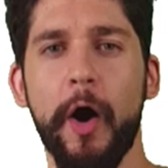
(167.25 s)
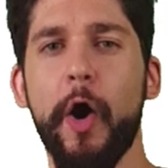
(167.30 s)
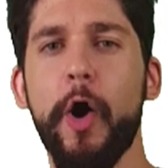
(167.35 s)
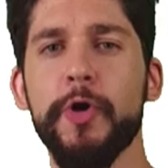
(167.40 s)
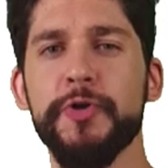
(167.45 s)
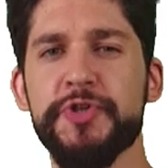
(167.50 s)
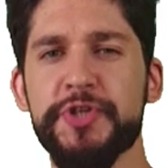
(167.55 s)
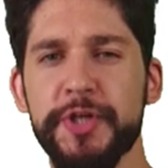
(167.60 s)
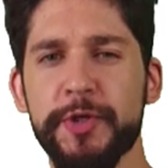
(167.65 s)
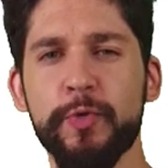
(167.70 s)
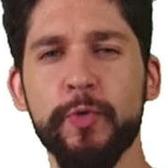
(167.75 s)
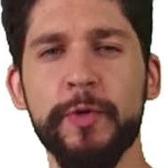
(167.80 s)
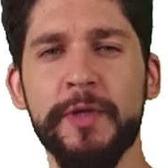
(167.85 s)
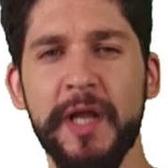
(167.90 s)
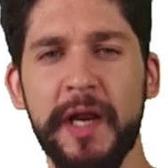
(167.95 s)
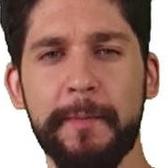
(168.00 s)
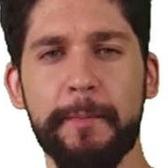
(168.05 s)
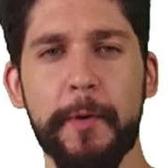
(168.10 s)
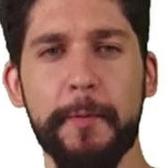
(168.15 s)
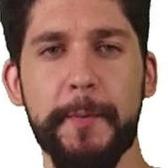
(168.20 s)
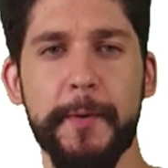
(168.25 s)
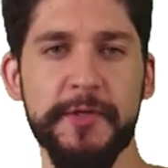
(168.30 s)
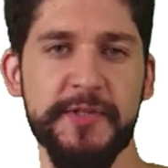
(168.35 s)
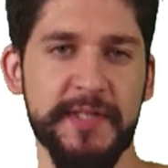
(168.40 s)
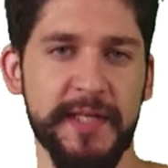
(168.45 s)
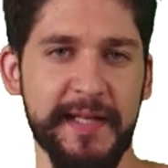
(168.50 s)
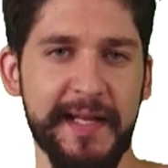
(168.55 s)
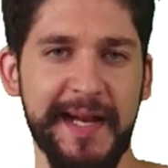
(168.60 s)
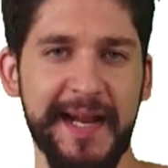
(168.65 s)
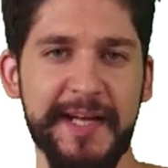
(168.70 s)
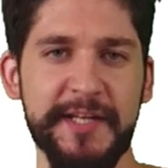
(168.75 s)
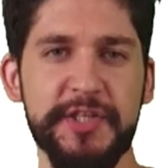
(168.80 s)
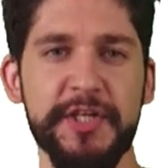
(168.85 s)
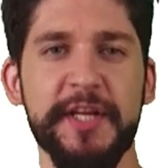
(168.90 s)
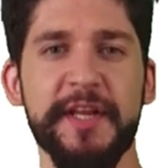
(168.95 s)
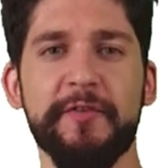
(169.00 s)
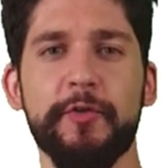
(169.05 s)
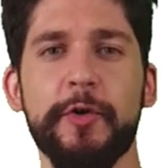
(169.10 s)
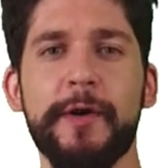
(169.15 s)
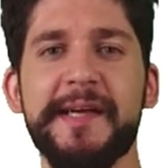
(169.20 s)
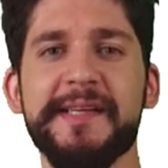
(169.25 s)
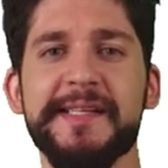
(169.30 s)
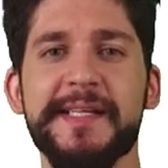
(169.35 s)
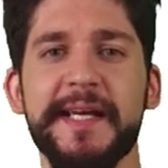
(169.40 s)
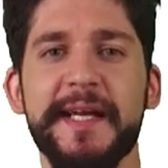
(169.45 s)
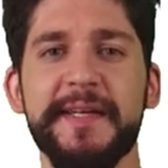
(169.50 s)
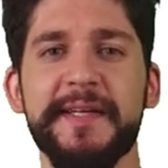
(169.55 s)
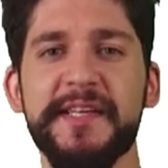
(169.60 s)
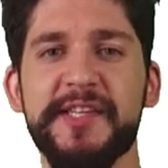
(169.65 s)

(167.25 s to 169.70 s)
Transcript: Oggi tutte le proposte di legge devono essere